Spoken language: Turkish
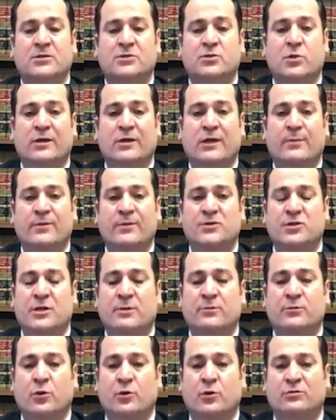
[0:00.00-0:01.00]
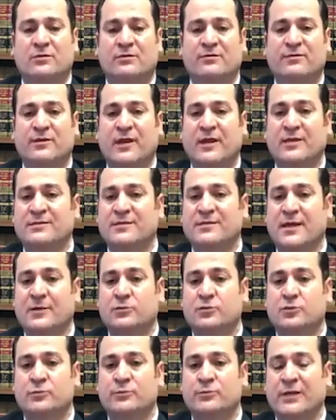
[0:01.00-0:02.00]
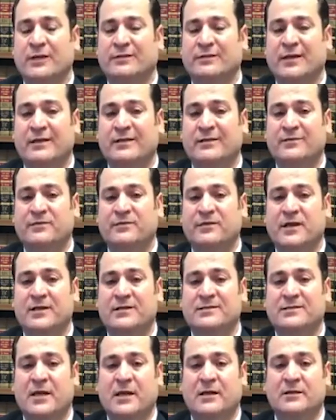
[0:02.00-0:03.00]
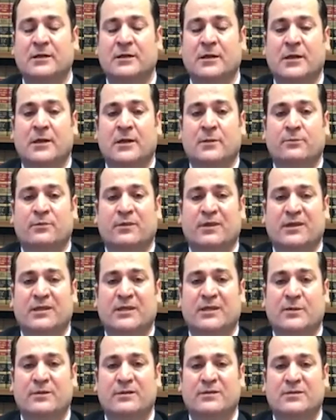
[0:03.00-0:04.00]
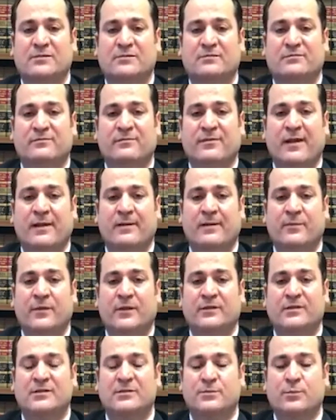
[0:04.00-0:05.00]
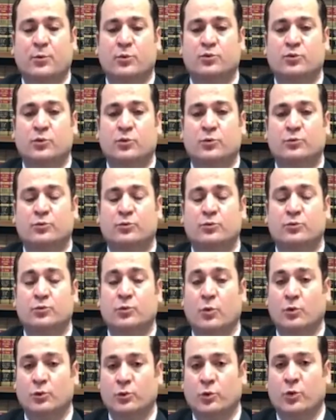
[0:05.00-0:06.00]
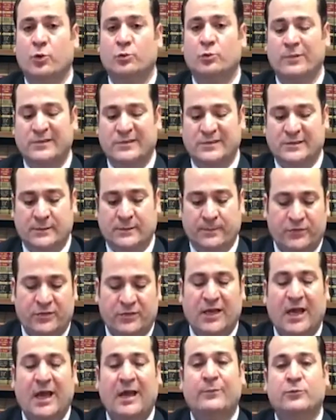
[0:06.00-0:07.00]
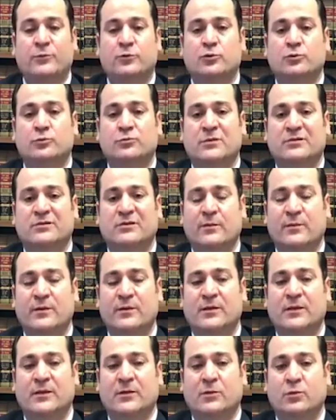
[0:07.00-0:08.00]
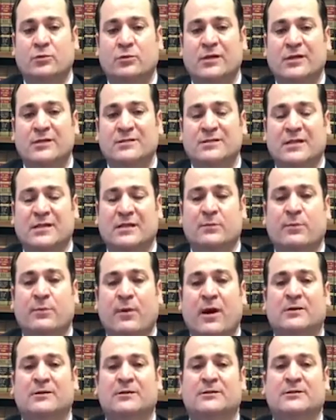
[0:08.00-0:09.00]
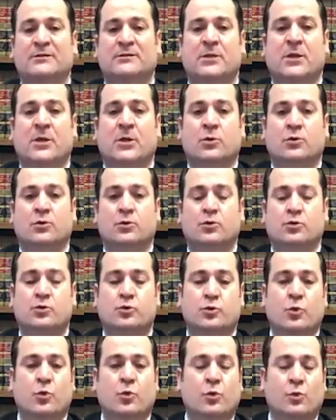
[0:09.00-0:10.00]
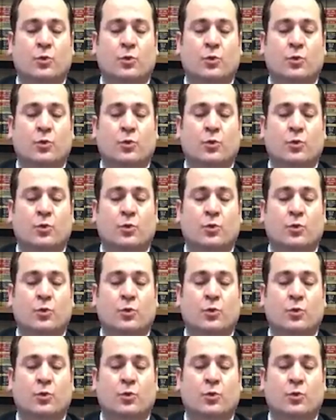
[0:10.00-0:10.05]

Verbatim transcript: söyleyebileceğim nokta finansal durum. Yeterli finansal birikiminizin ve ya da sponsorunuzun oluyor olması. Diğer bir durumda tabii ki ülkenizdeki bağların güçlü